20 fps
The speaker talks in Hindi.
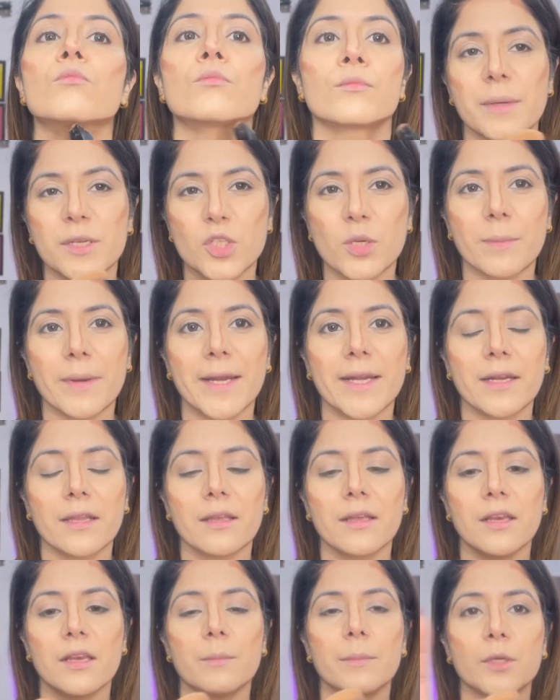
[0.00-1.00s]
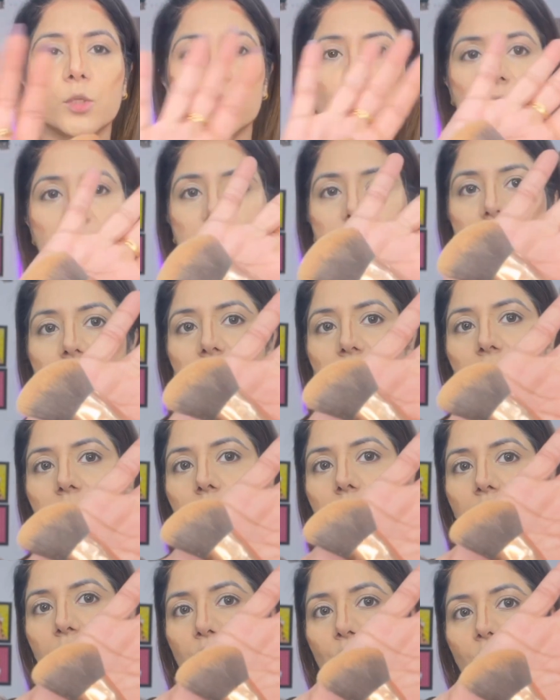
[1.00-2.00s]
हमेशा ब्लेंडिंग के लिए मैं कुछ इस तरीके
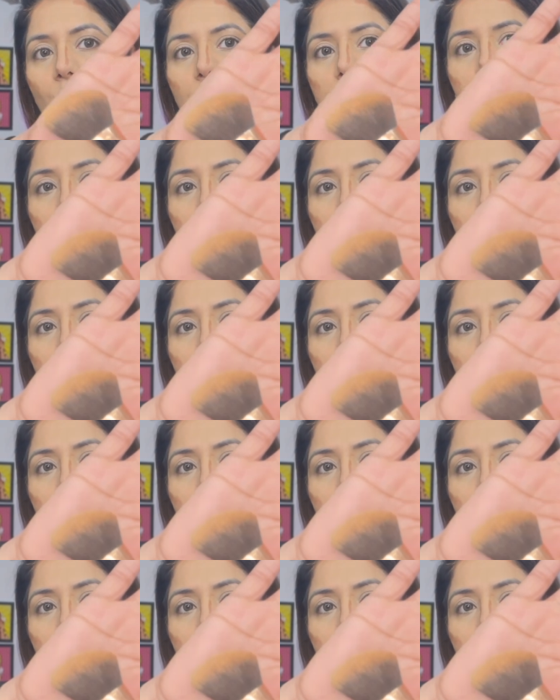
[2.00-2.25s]
का ब्रश यूज़